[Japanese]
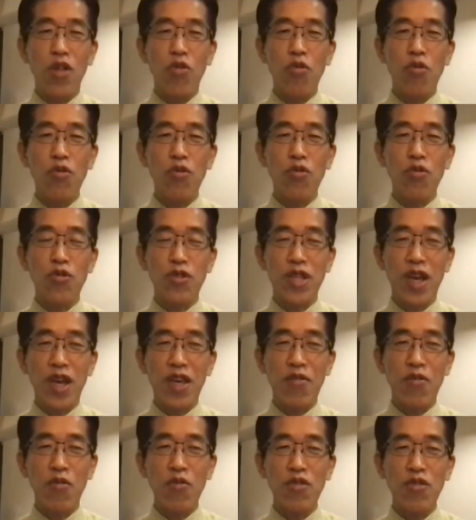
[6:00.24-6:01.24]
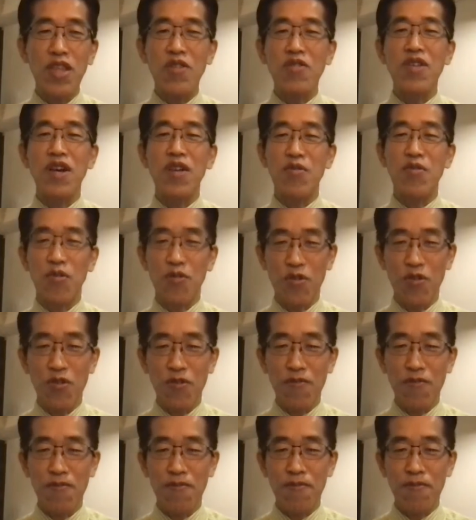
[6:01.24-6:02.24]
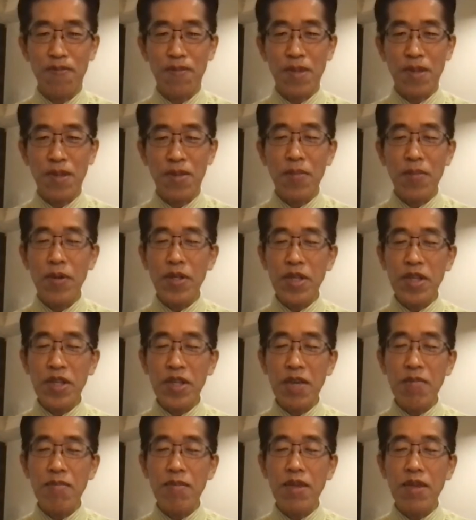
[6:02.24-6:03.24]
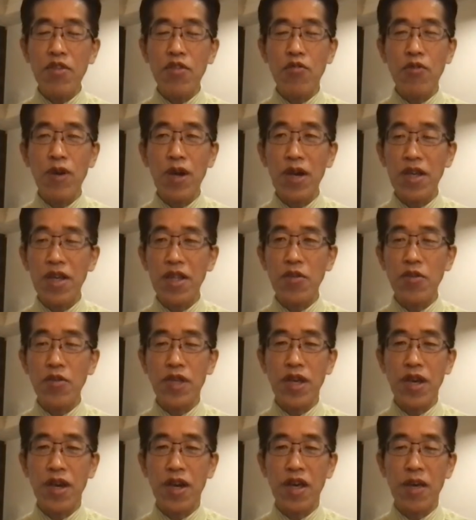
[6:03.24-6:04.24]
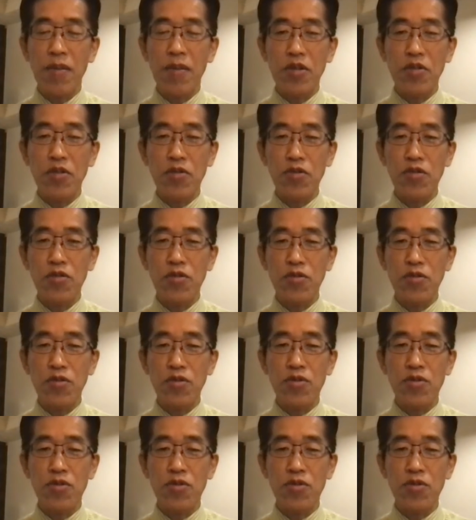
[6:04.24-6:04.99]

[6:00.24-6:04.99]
どういう対応にするだろう、うん、つまり立憲民主は枝野さんが辞める、